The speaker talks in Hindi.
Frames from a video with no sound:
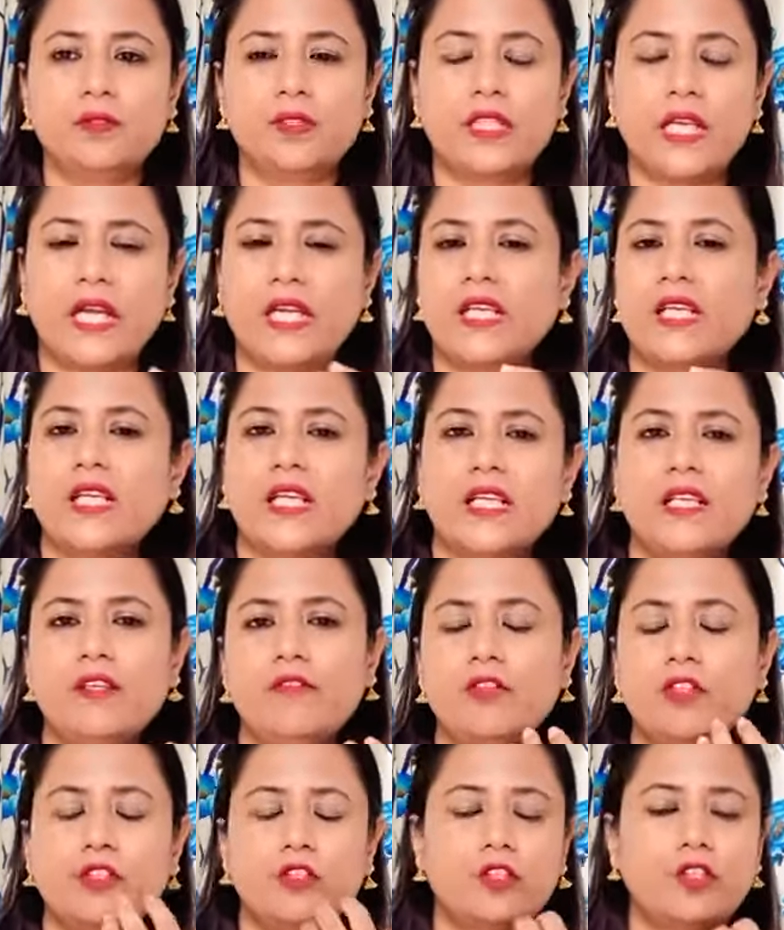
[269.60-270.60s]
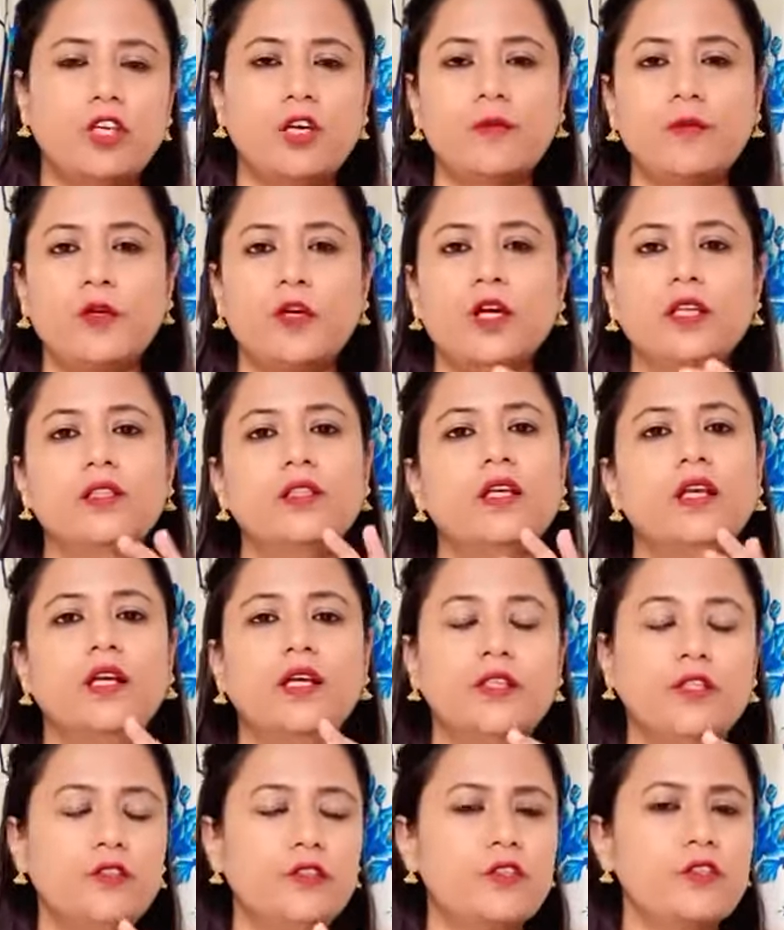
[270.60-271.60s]
टेक्निकली वो थोड़ा बहुत
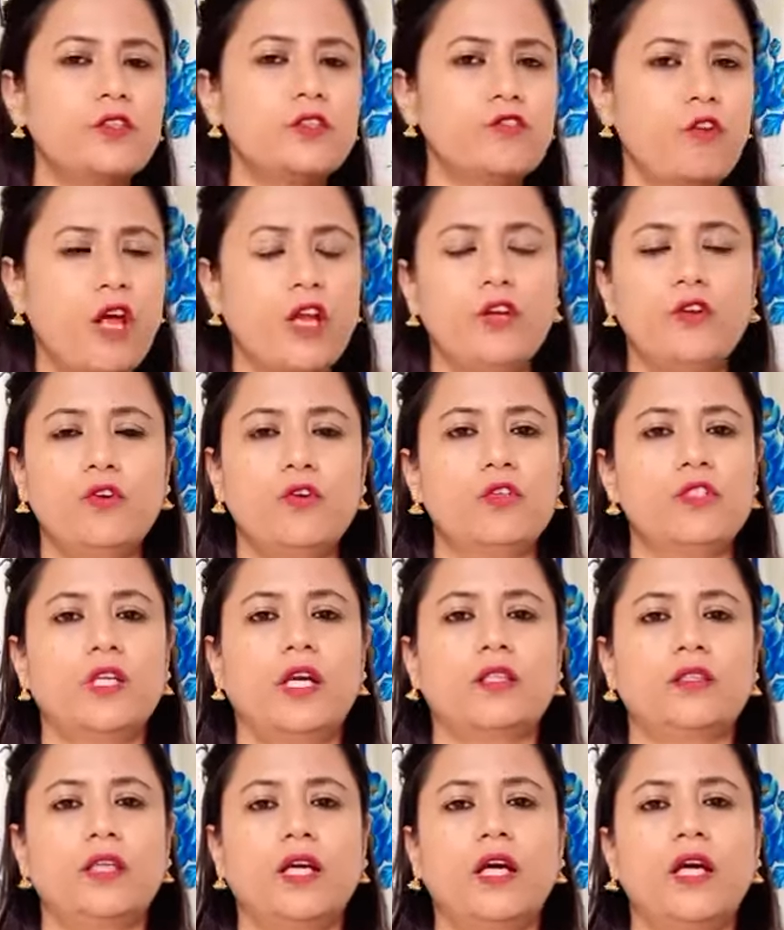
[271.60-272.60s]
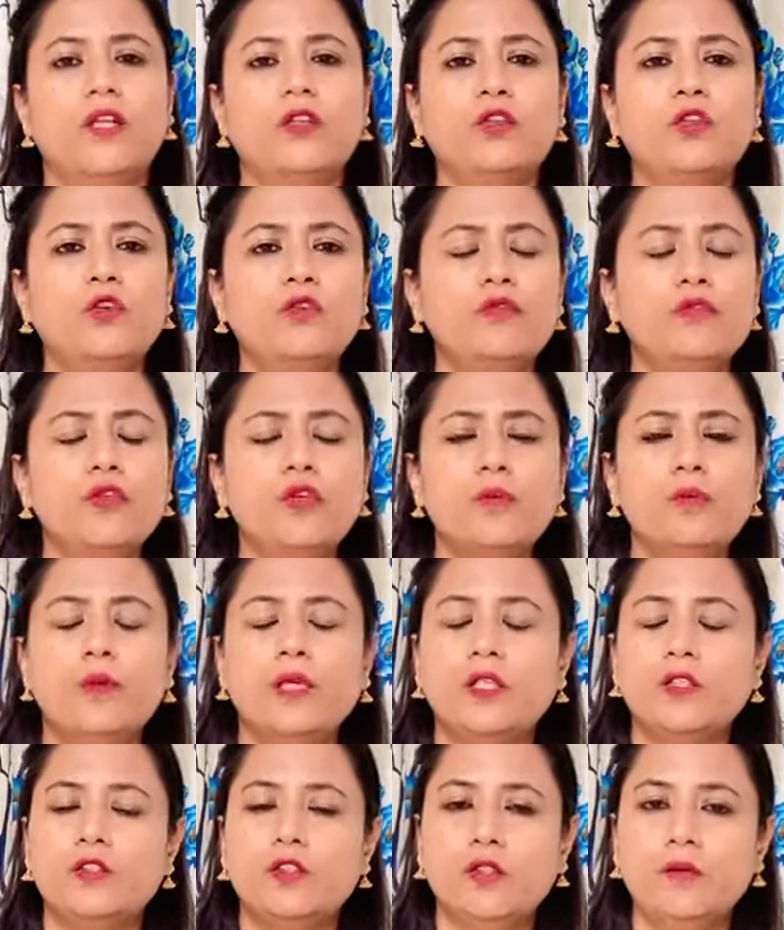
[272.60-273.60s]
यू नो स्वेलो हो जाता है तो वो
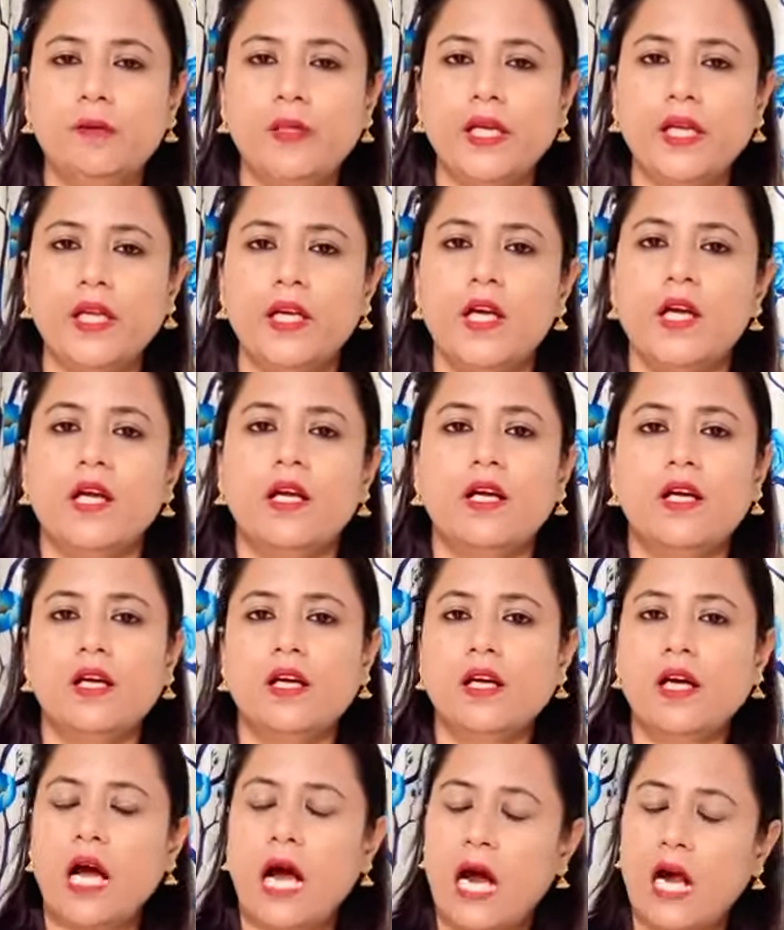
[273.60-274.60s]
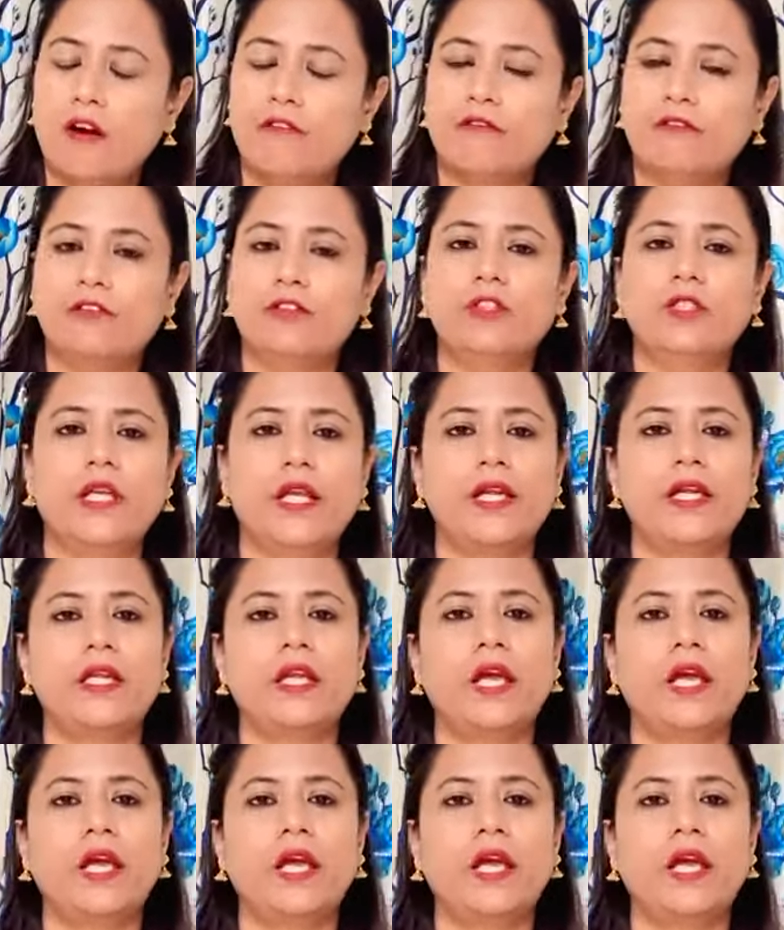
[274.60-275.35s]
बिल्कुल भी हार्मफुल नहीं